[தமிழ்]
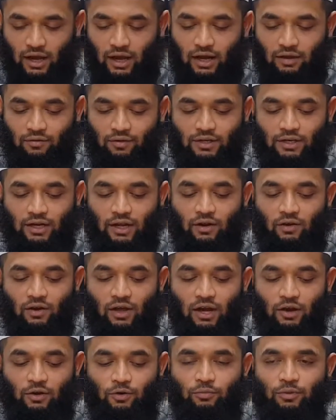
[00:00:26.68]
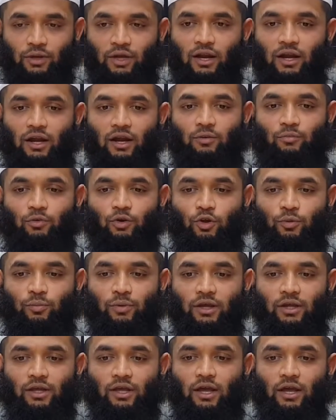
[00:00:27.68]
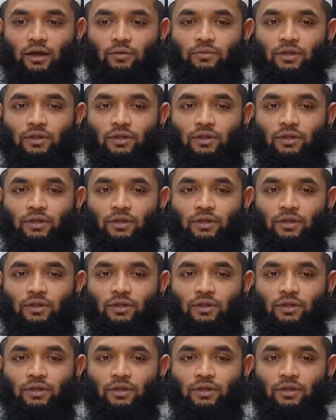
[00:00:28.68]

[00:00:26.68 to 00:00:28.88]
அளவற்ற அருளாளனும் நிகரில் அன்புடனும் ஆகிய